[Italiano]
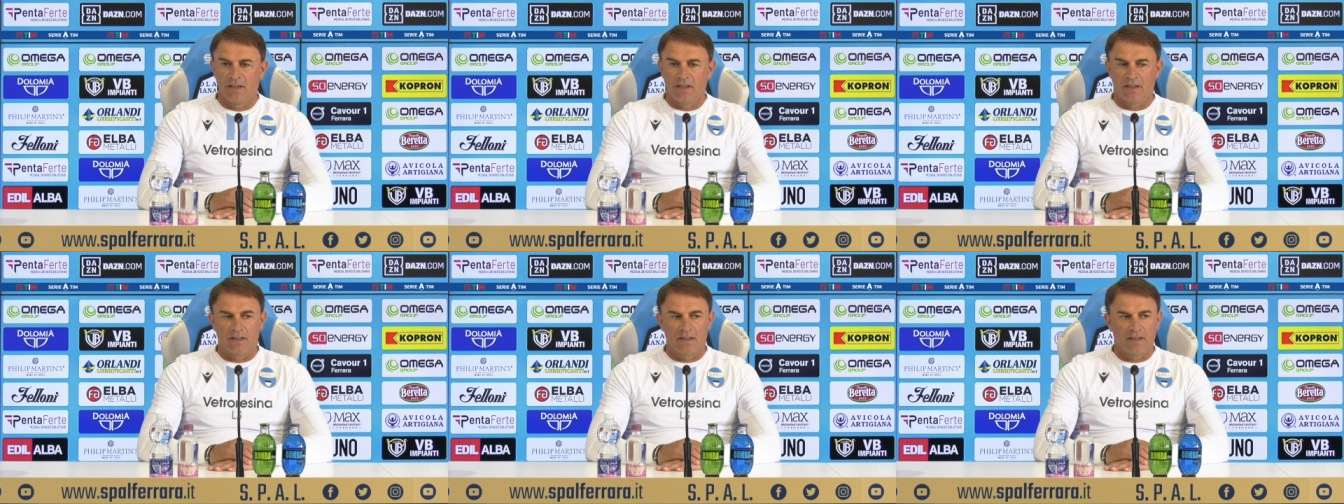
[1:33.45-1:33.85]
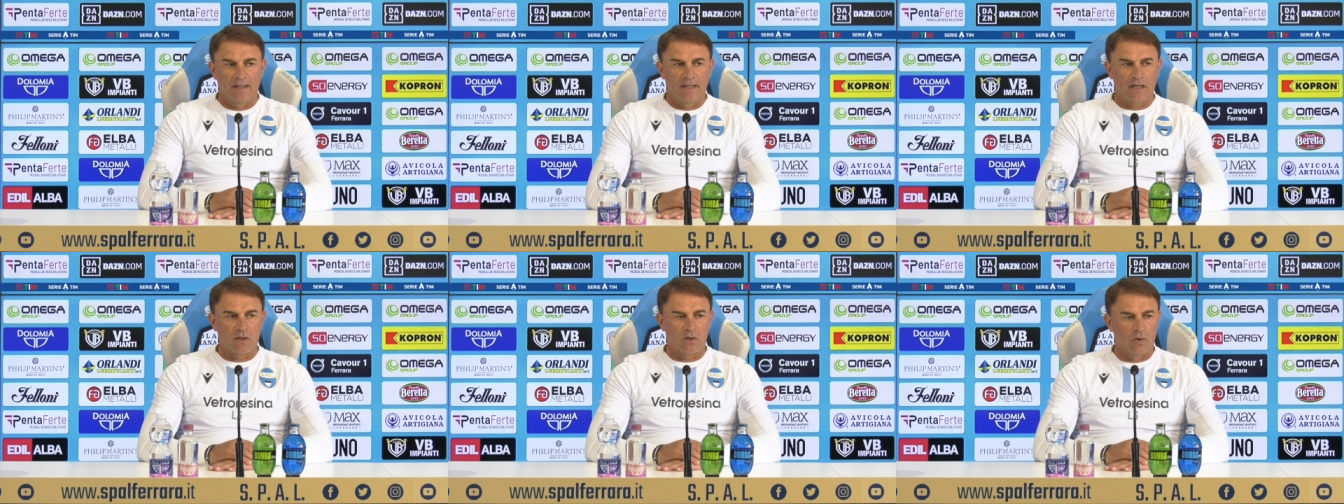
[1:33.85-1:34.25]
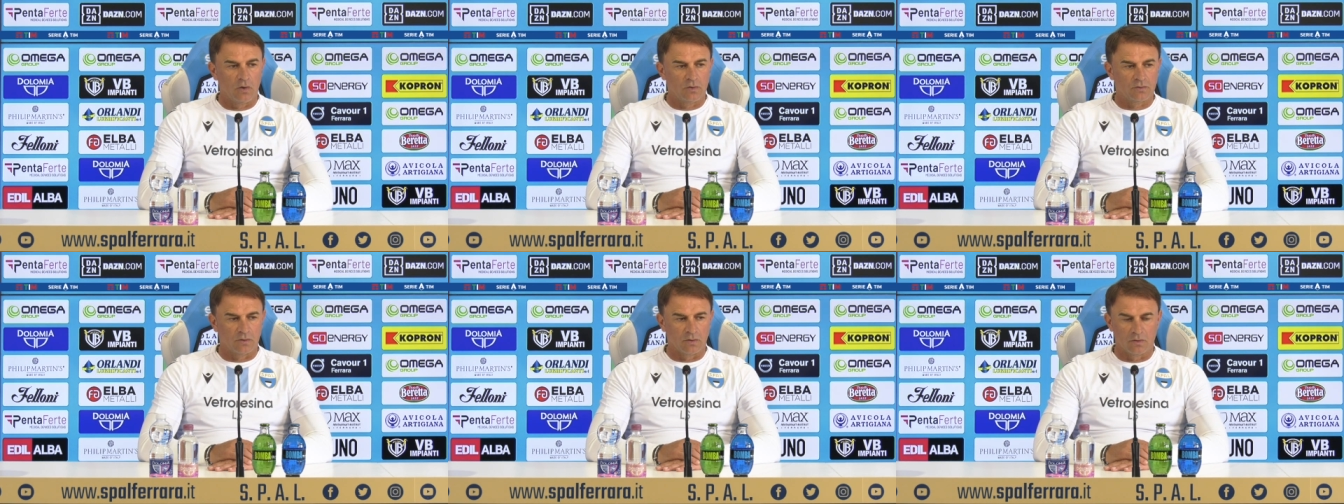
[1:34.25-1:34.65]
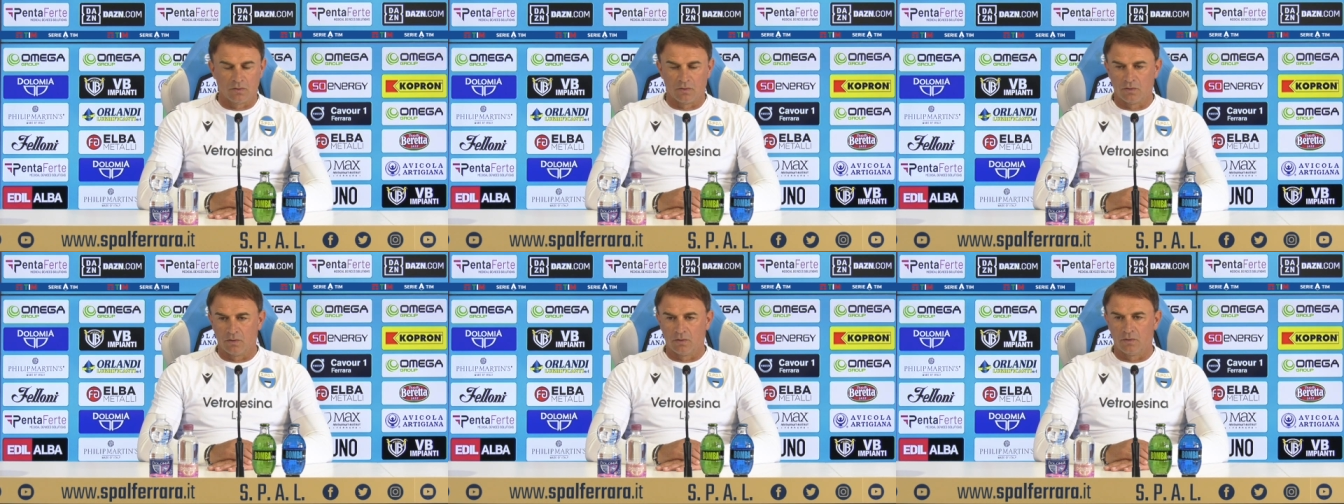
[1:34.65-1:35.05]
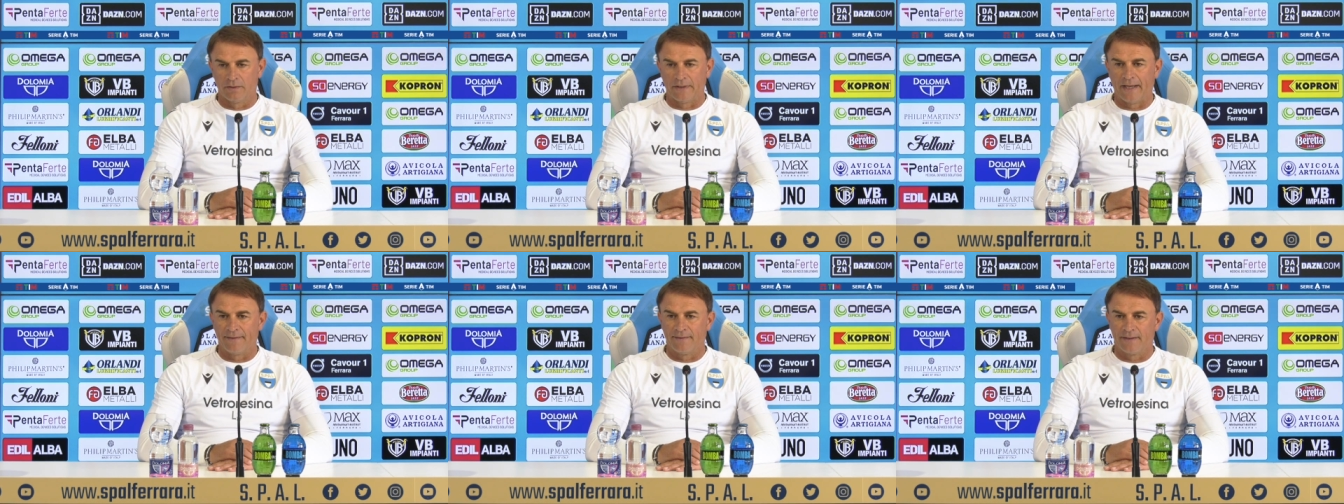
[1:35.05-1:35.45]
eh, raccolto
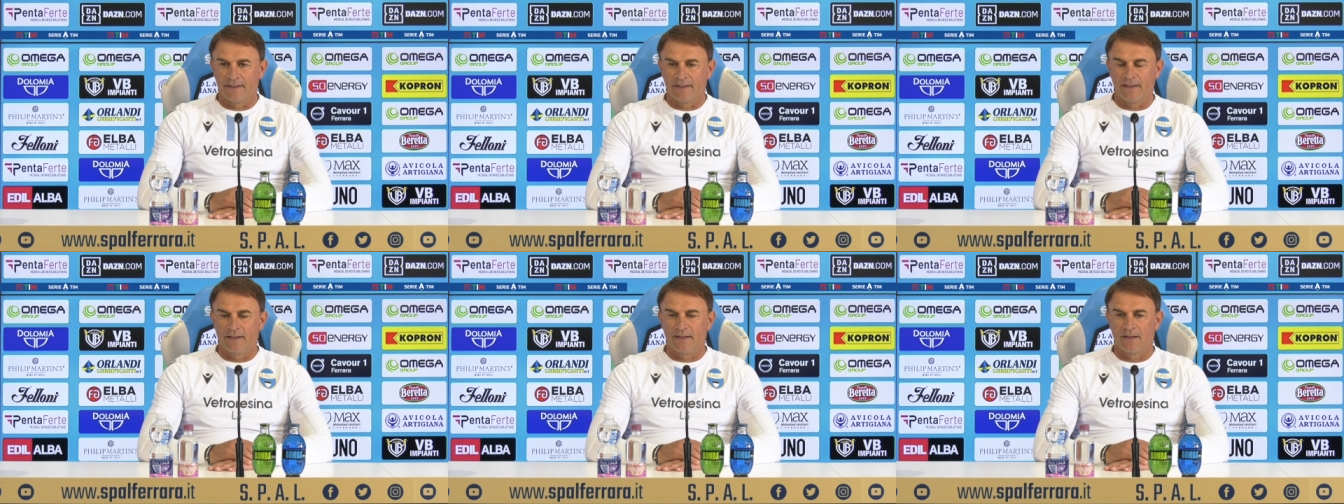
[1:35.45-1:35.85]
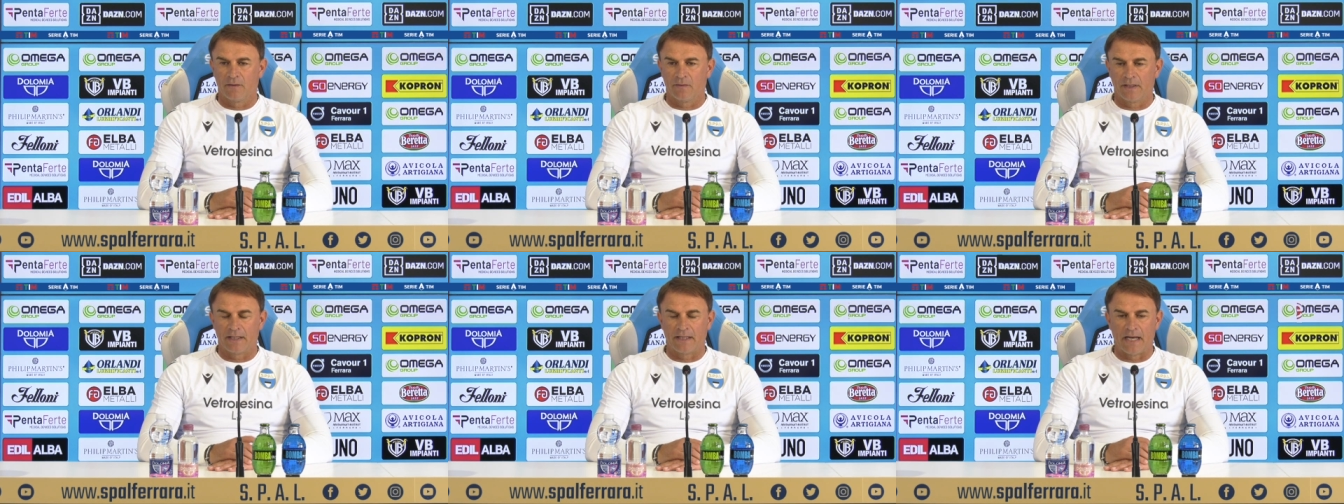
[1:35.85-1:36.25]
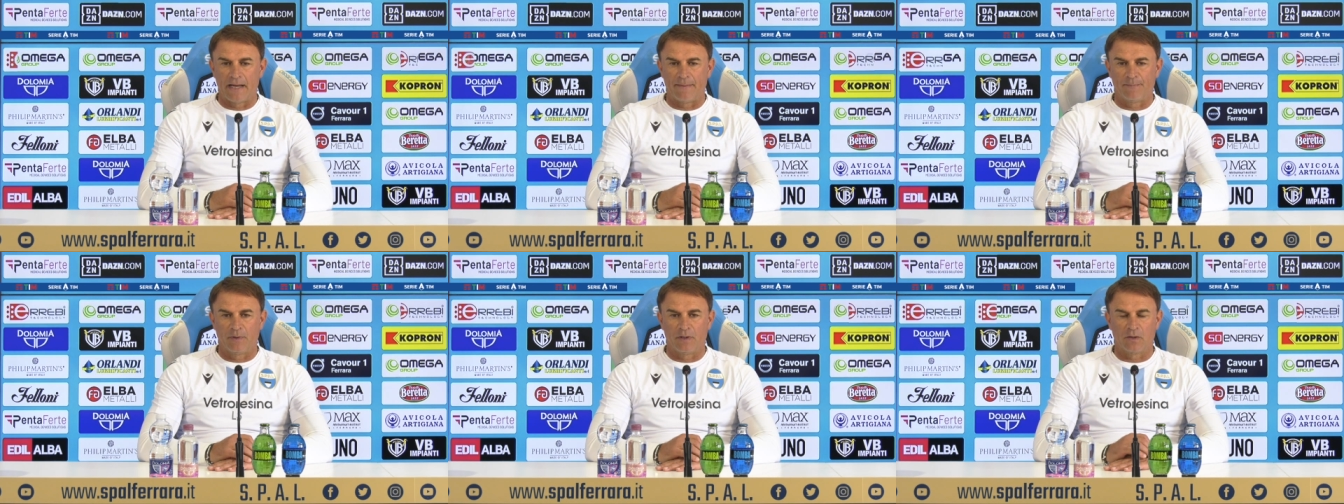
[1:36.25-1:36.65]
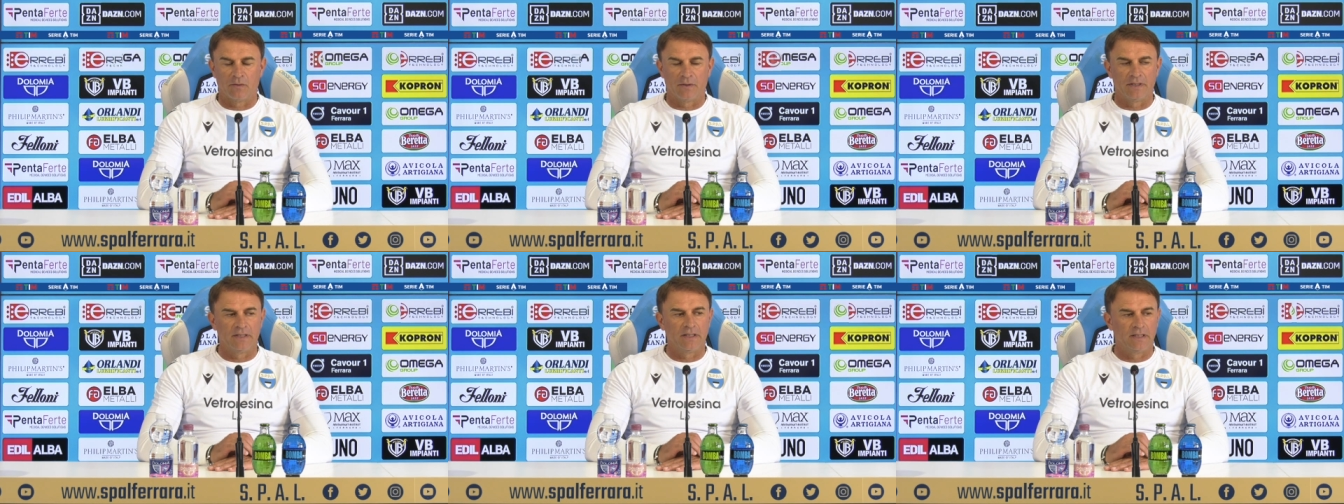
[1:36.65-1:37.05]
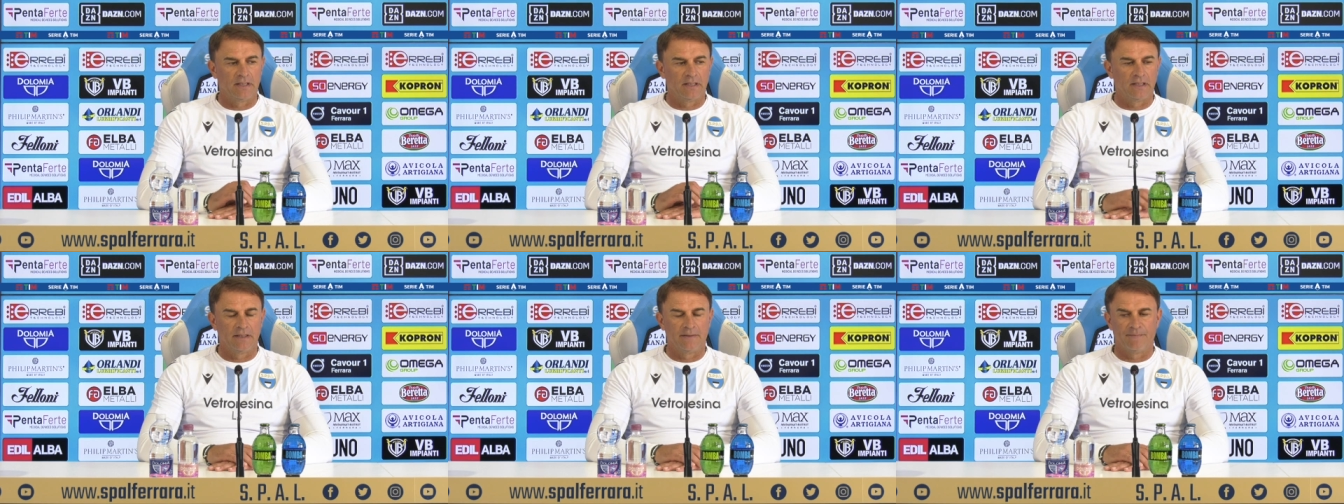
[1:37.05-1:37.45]
niente in quel campo e
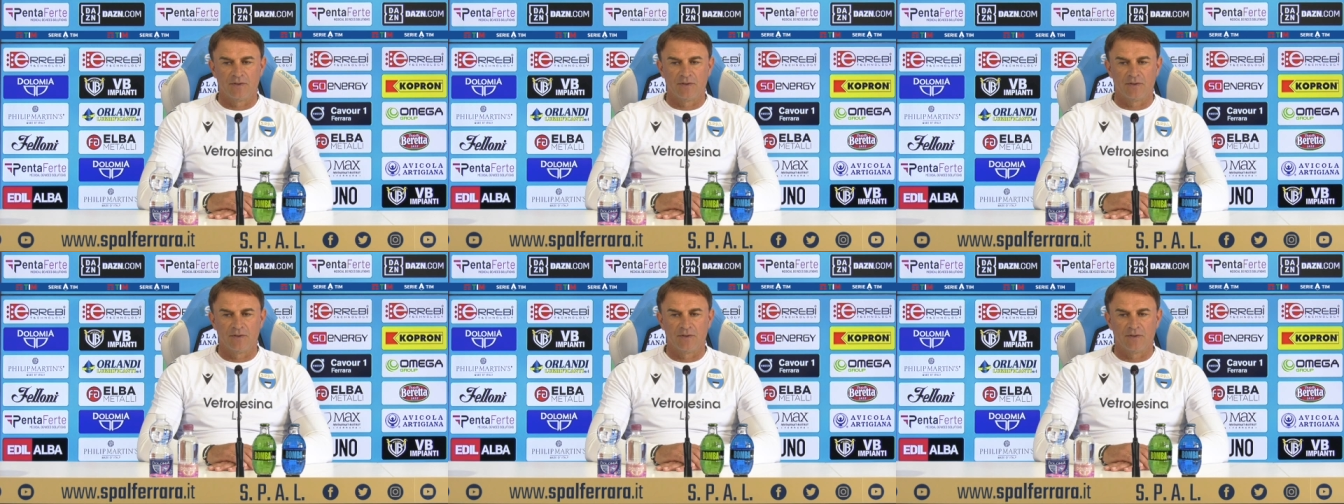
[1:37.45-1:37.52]
quindi